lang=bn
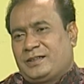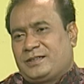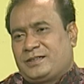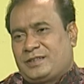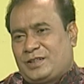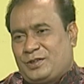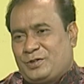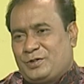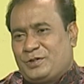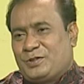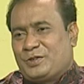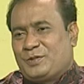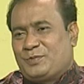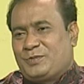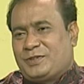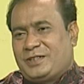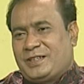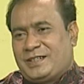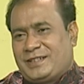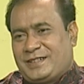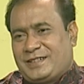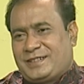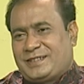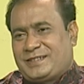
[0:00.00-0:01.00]
চারুনিরম
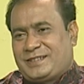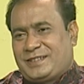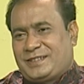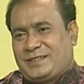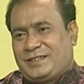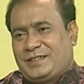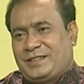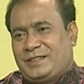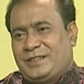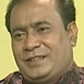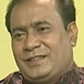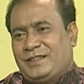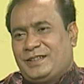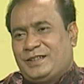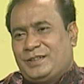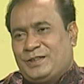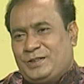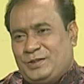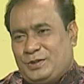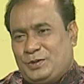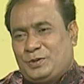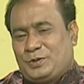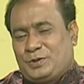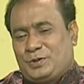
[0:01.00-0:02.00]
থিয়েটারের সাথে
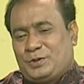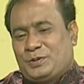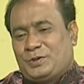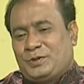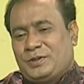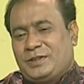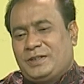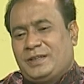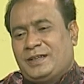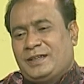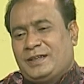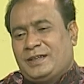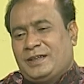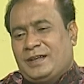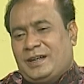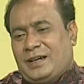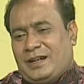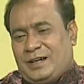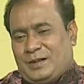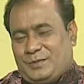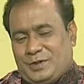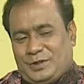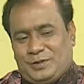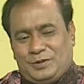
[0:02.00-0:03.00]
যুক্ত হই
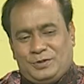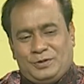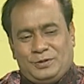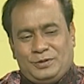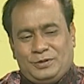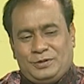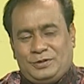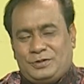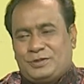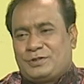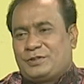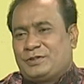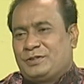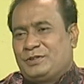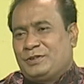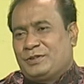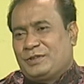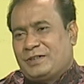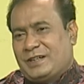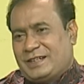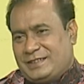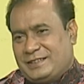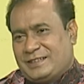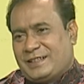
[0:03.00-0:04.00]
আমার গুরু শ্রদ্ধ
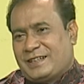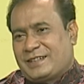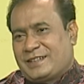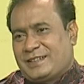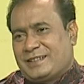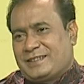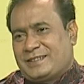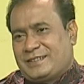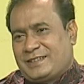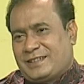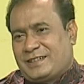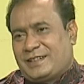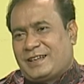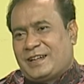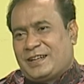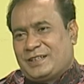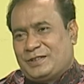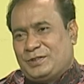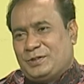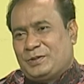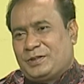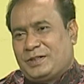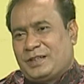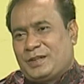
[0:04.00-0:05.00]
গাজী রাখায় স্যারের হাত
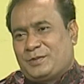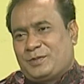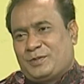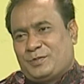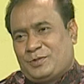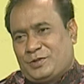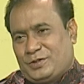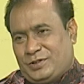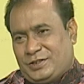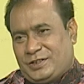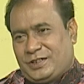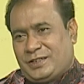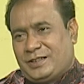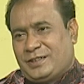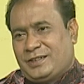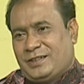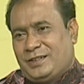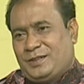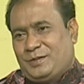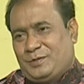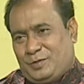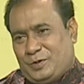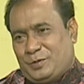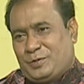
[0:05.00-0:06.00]
ধরে আমি মঞ্চে
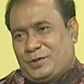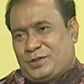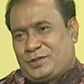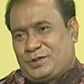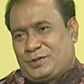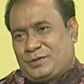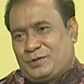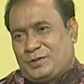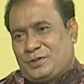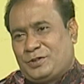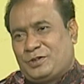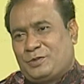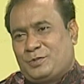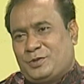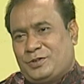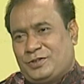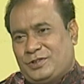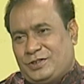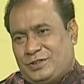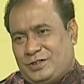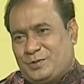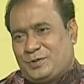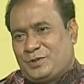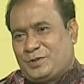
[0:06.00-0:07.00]
প্রবেশ করি
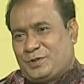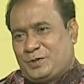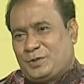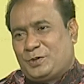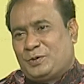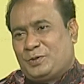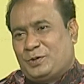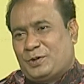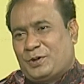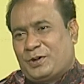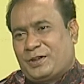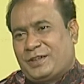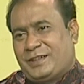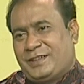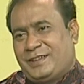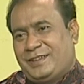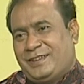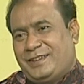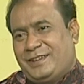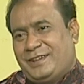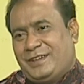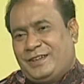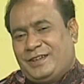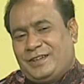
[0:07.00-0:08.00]
অভিনয় জীবন শুরু হয়
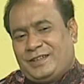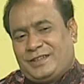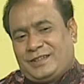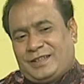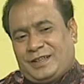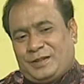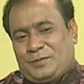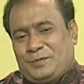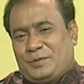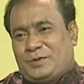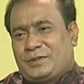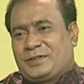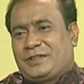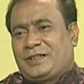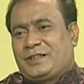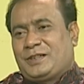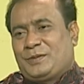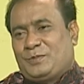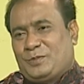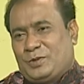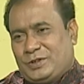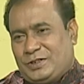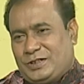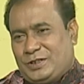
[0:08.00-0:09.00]
তারপর থেকে
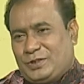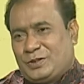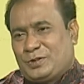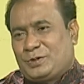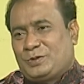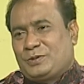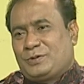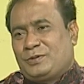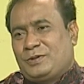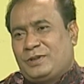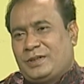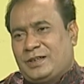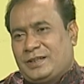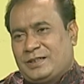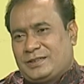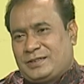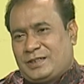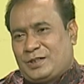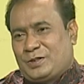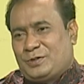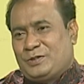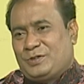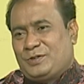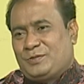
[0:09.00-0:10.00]
মঞ্চে যতগুলা
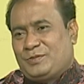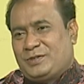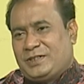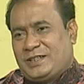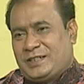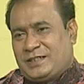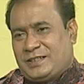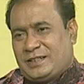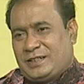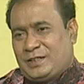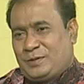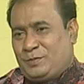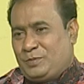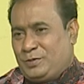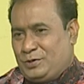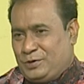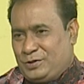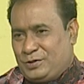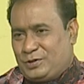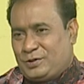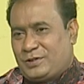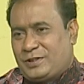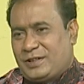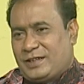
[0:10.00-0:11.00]
চারুনিরম থিয়েটারের
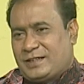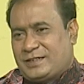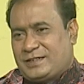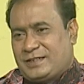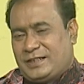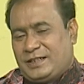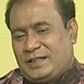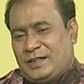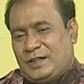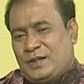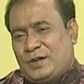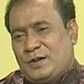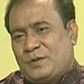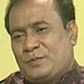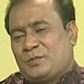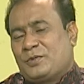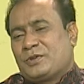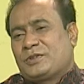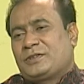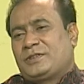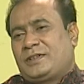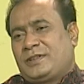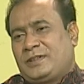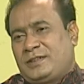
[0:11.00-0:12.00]
প্রযোজনা আছে
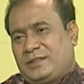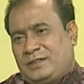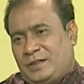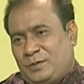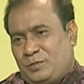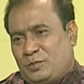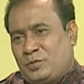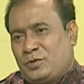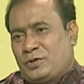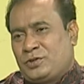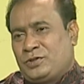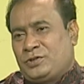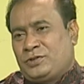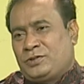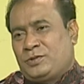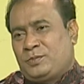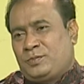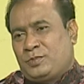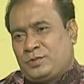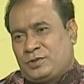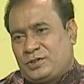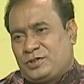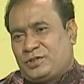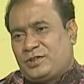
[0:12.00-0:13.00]
প্রত্যেকটা
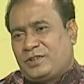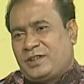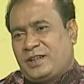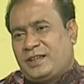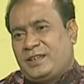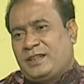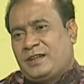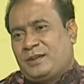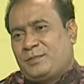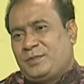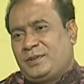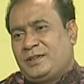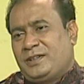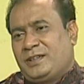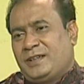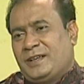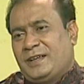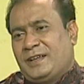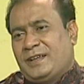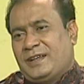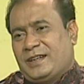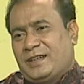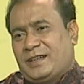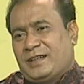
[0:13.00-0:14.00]
প্রযোজনাই আমি
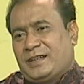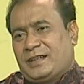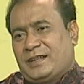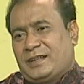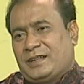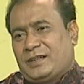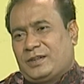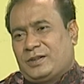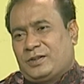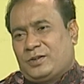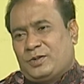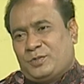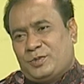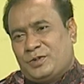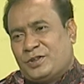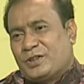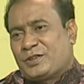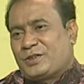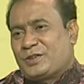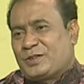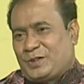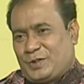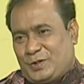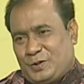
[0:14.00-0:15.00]
অভিনয়
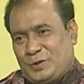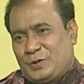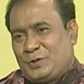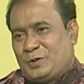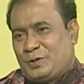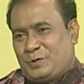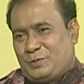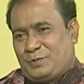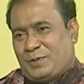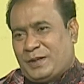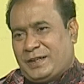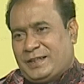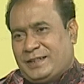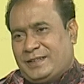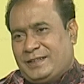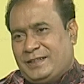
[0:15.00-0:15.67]
করার সুযোগ পাই